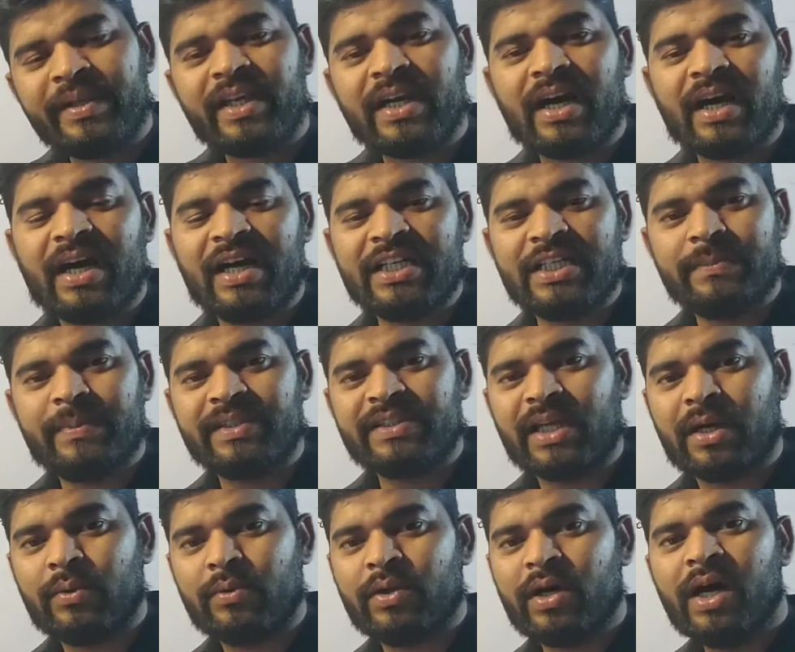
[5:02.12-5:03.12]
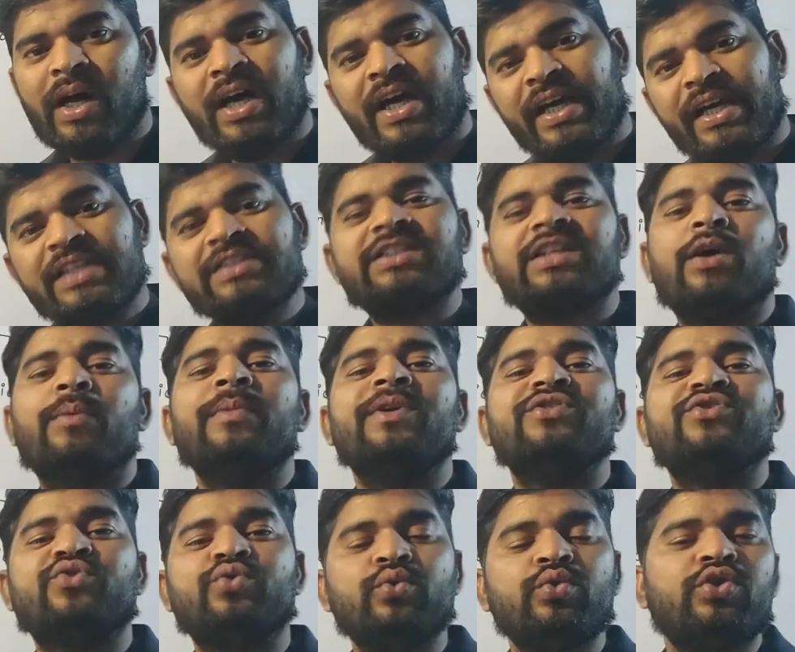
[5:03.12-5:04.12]
भी कहानी बताऊंगा इसका
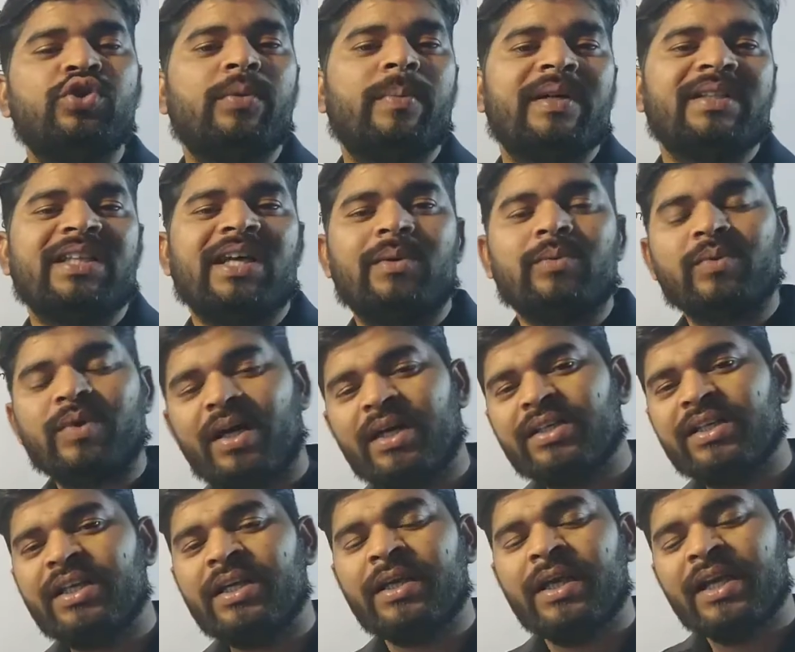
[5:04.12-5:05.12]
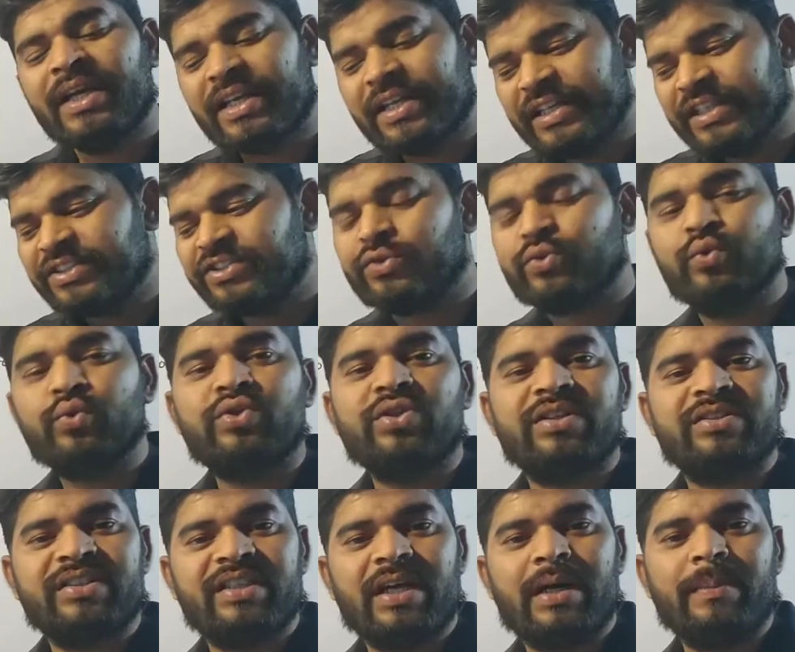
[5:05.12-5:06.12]
मैं सूत्र बताऊंगा कि किस
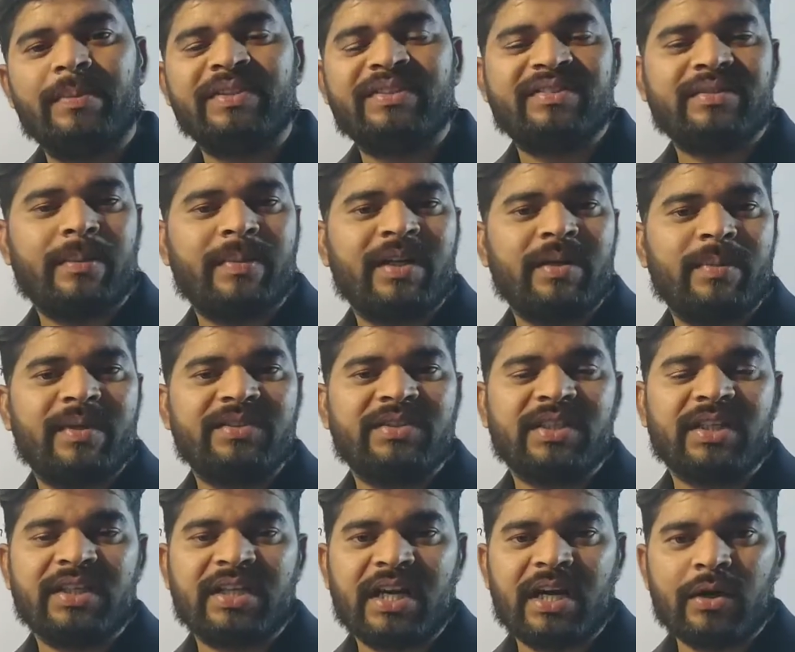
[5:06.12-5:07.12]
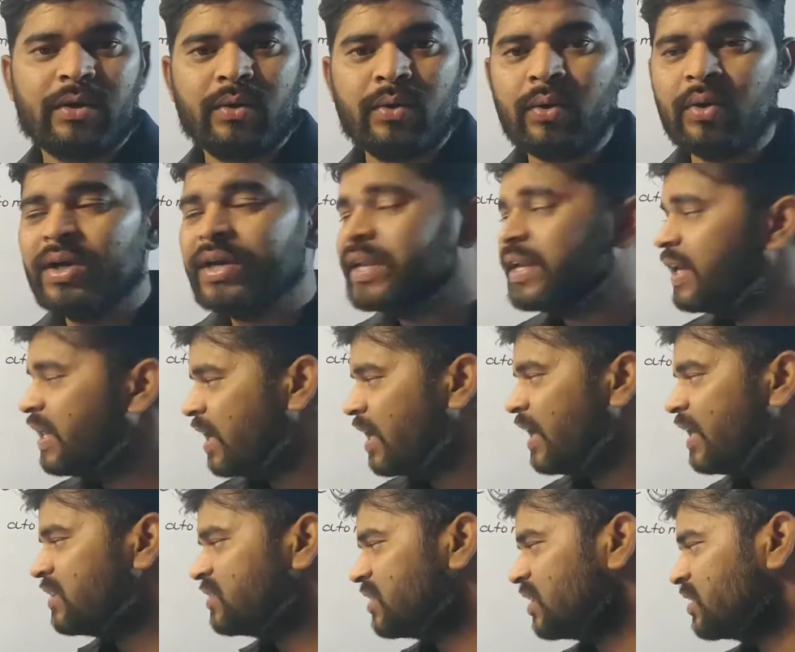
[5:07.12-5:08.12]
सूत्र से हम इस समन्वय संख्या को
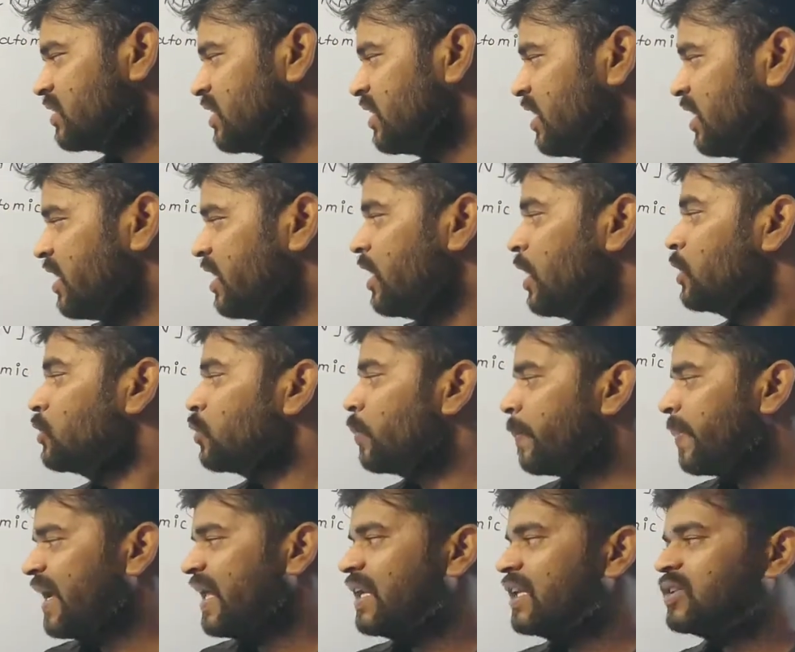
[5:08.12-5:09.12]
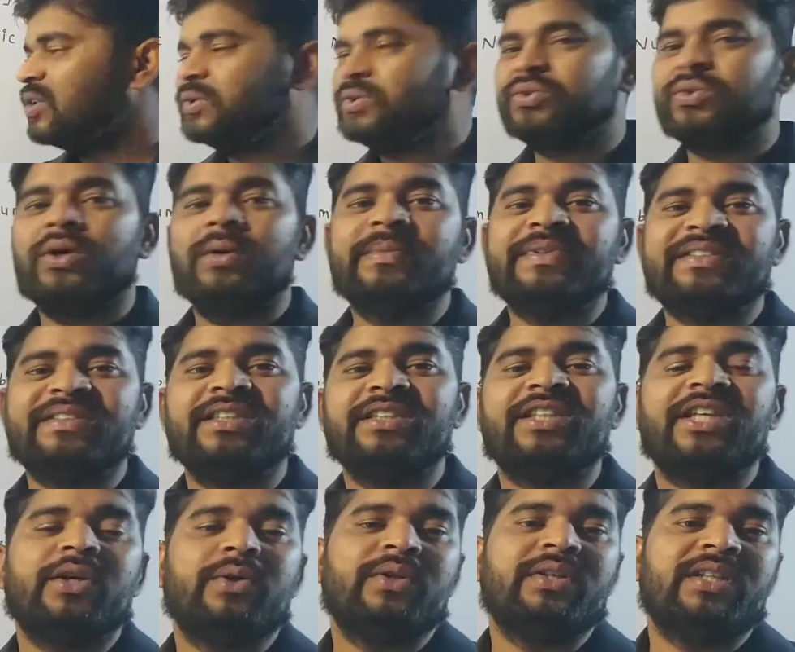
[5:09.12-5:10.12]
निकाल सकते हैं तो पहले दोस्तों हम इसकी
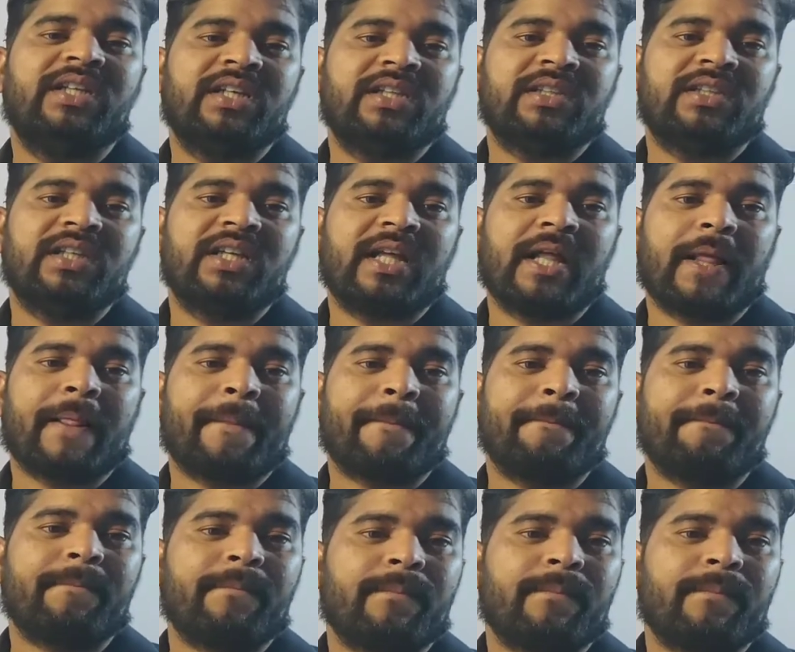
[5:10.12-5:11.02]
थ्योरी देखते हैं